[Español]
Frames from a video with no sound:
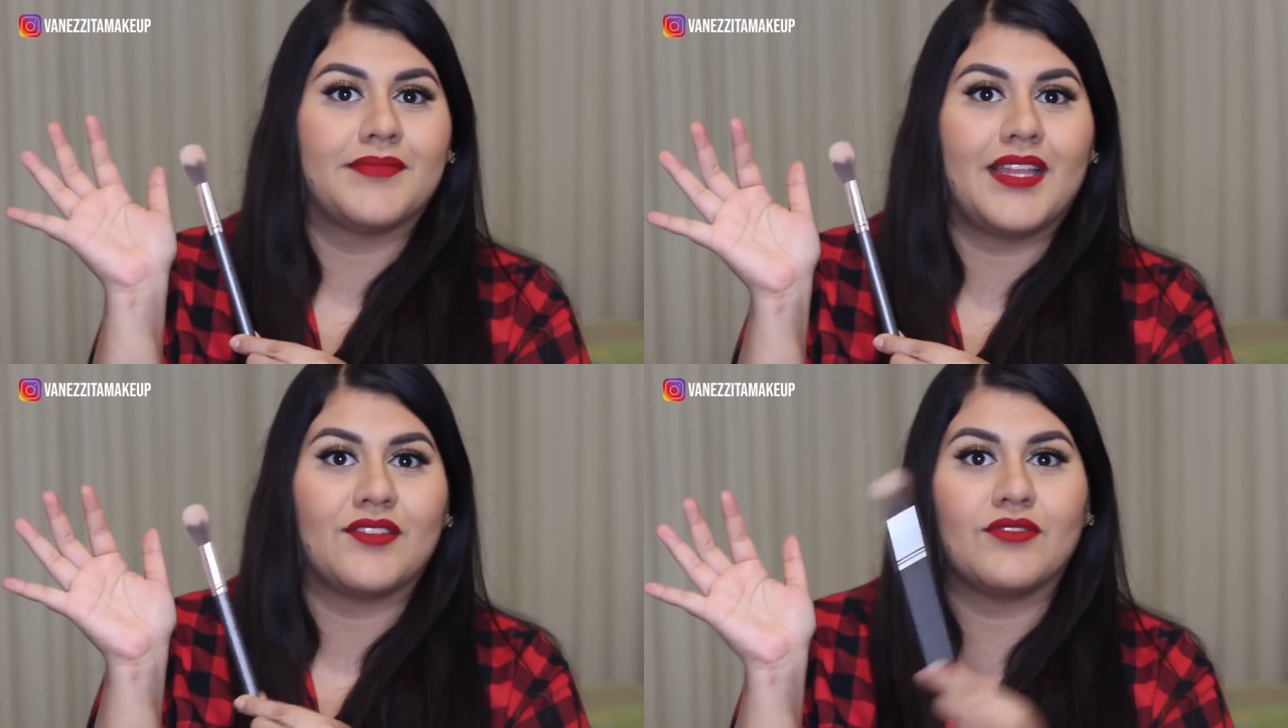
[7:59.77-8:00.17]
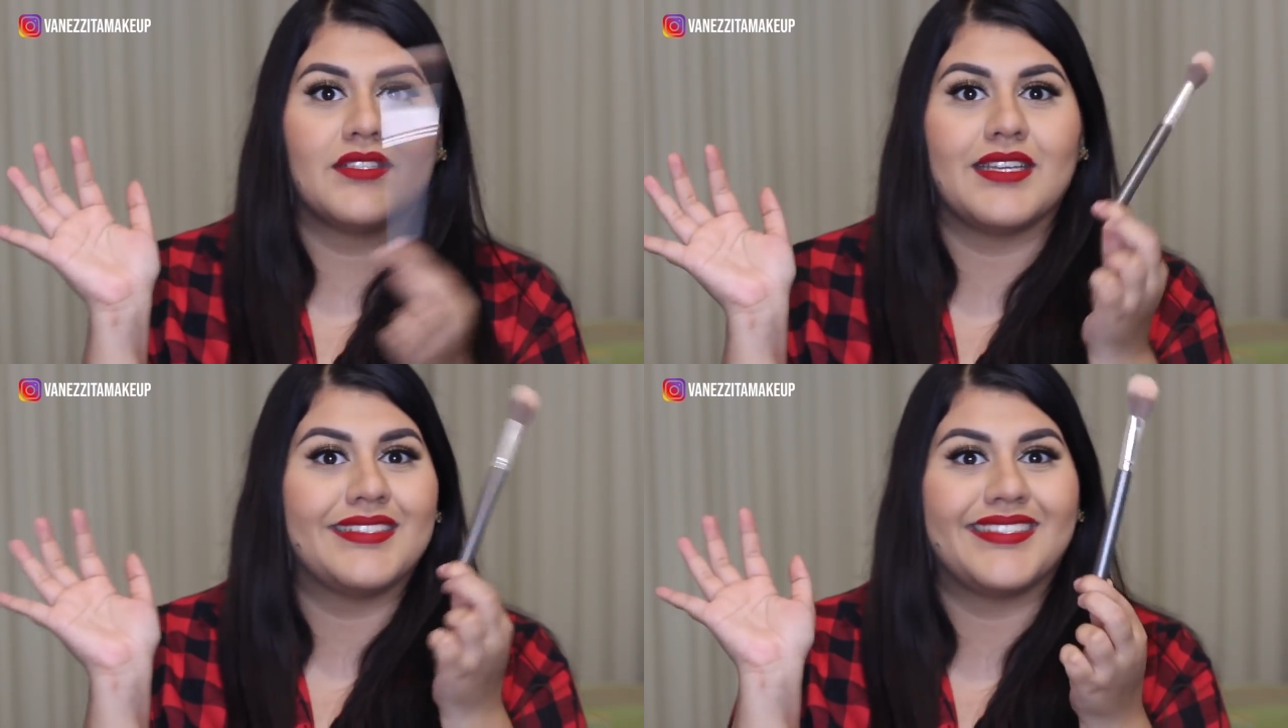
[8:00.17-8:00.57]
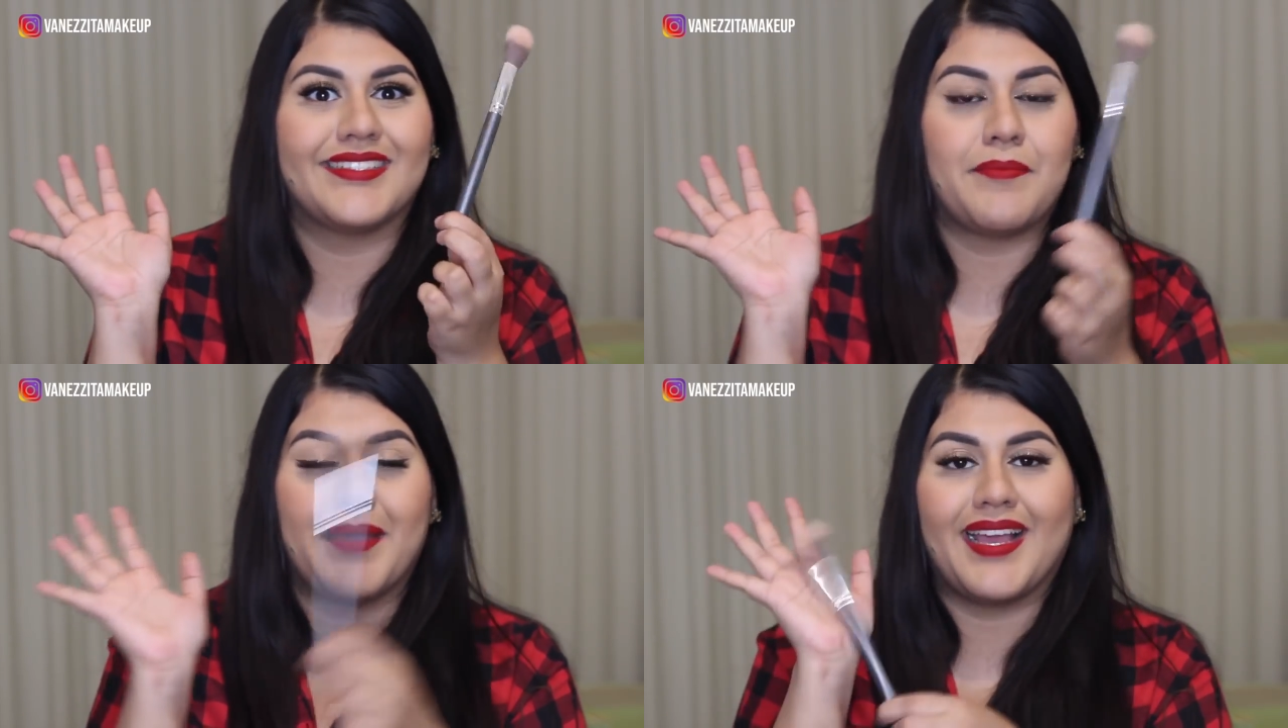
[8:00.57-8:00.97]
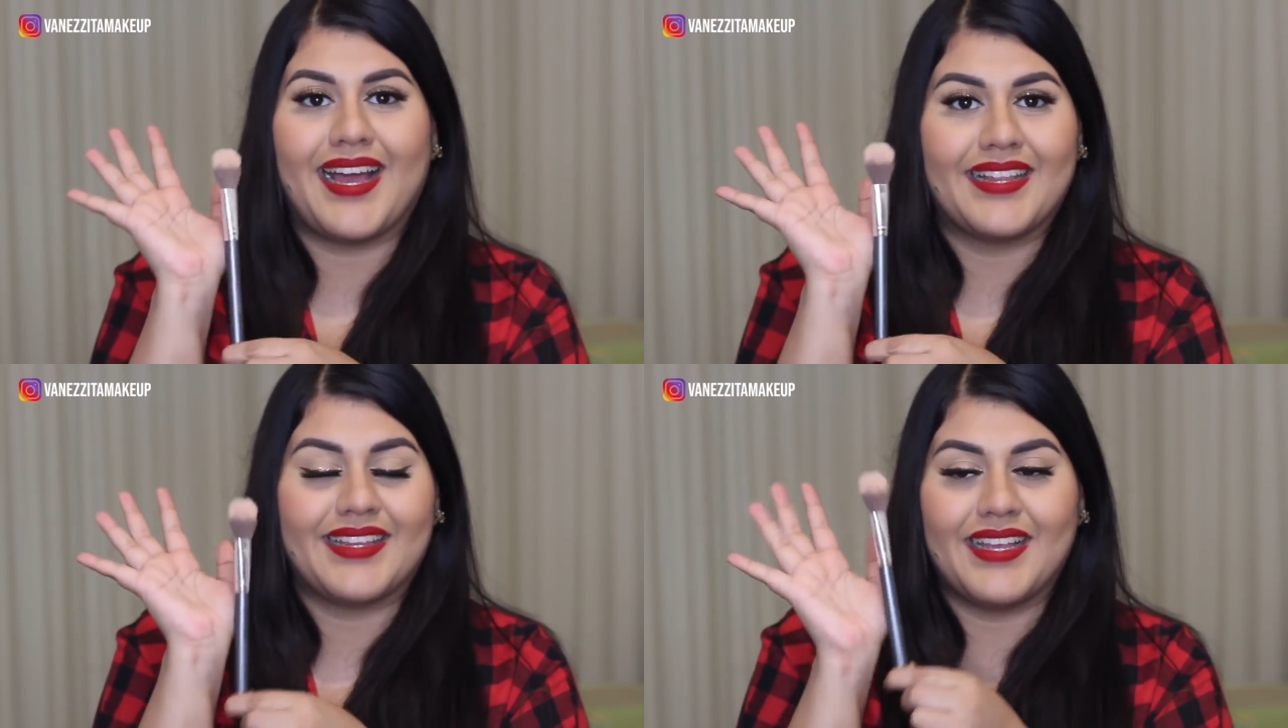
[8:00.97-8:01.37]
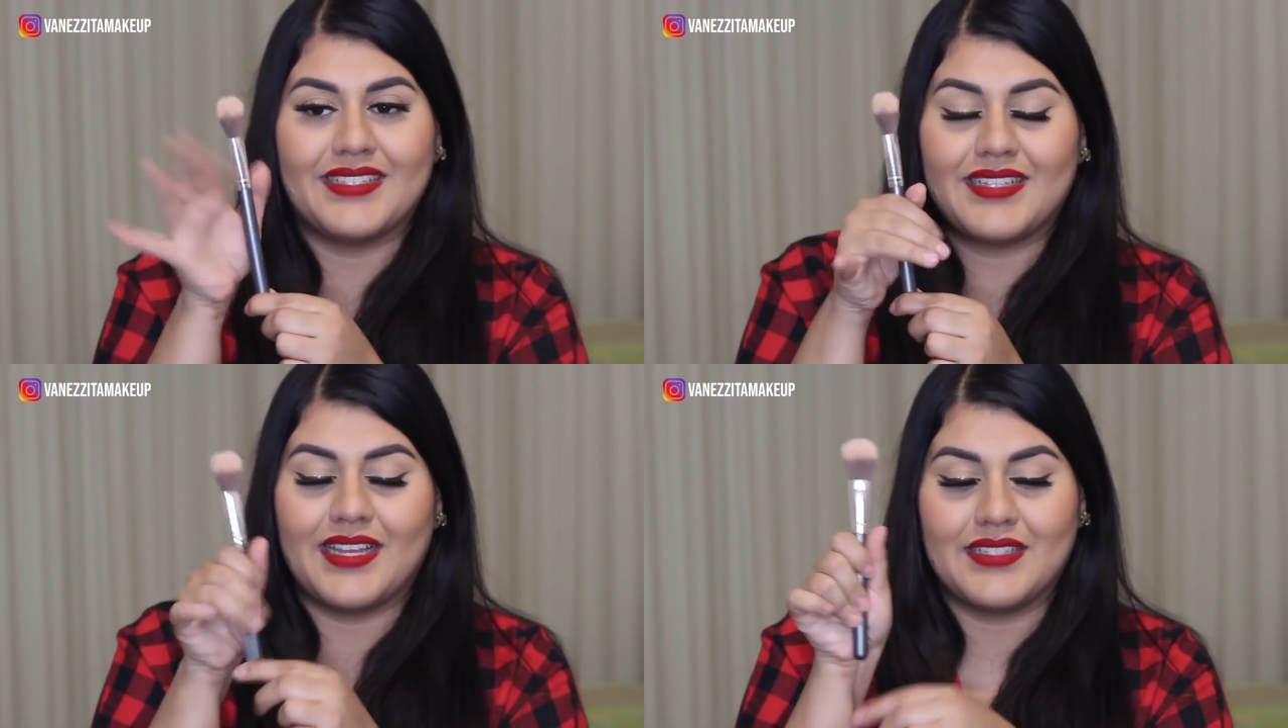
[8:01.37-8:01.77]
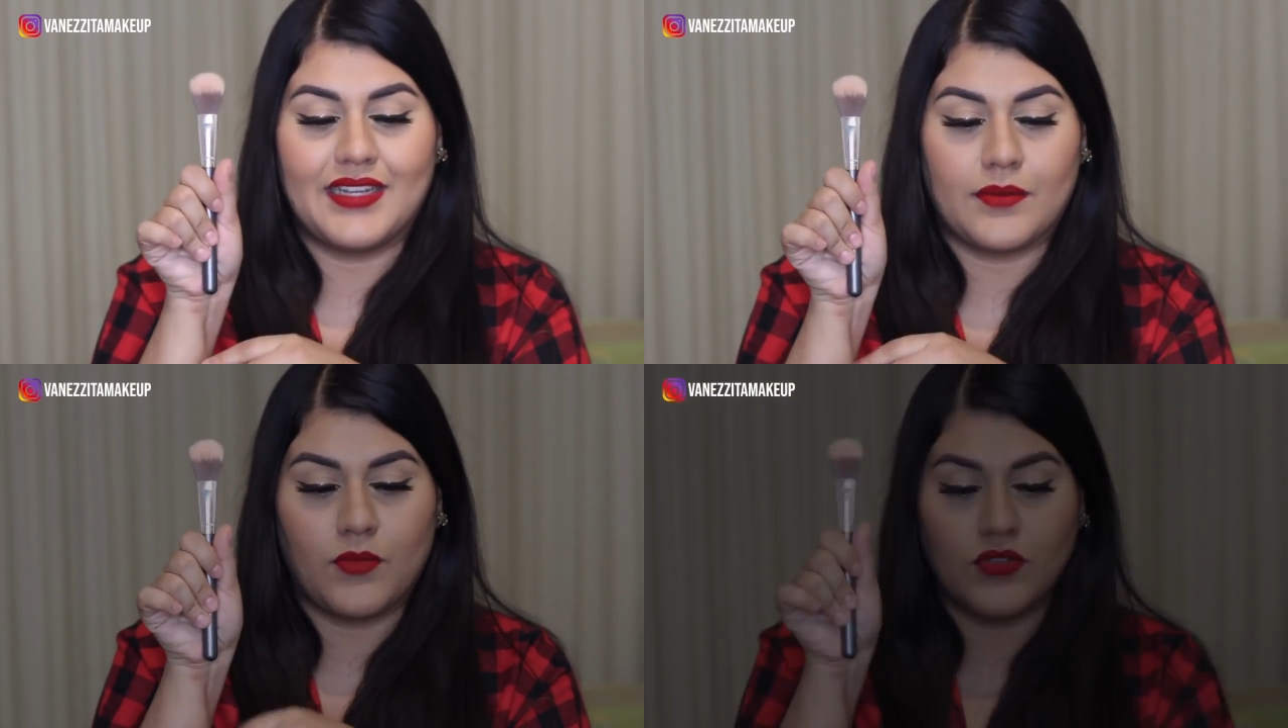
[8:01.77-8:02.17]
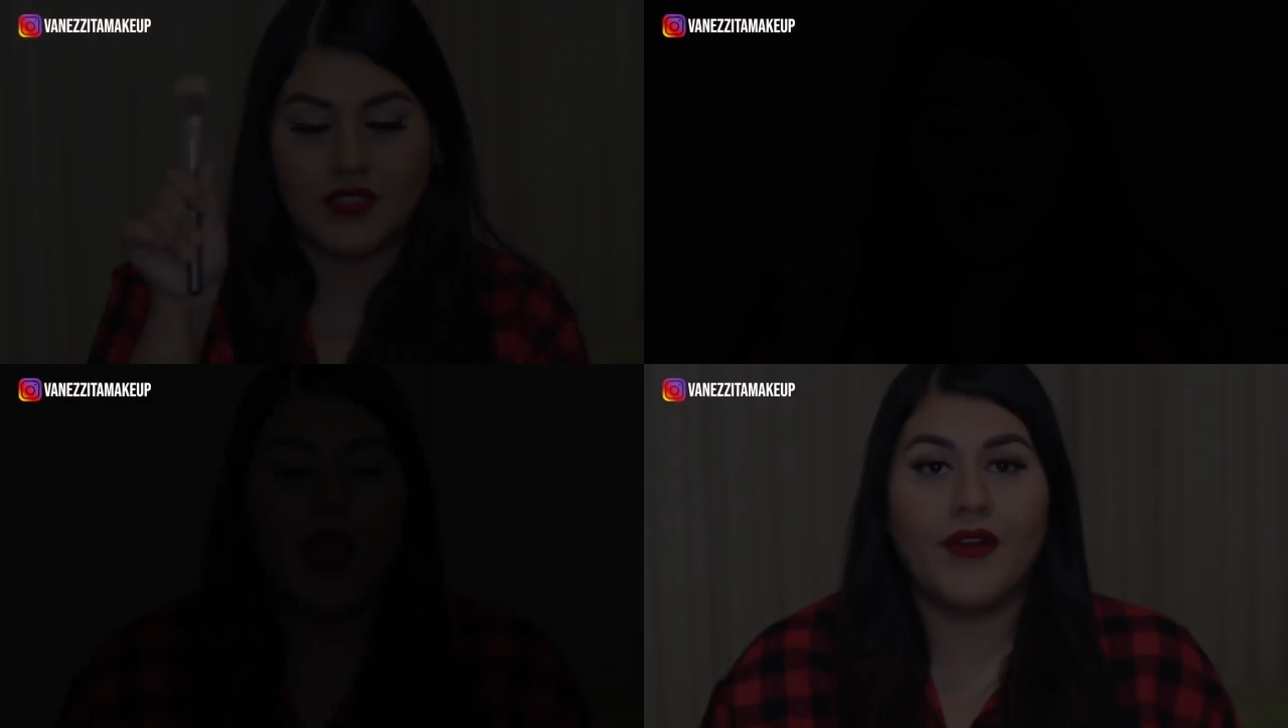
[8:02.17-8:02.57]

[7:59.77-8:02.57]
Entonces me encanta, esta es hermosa.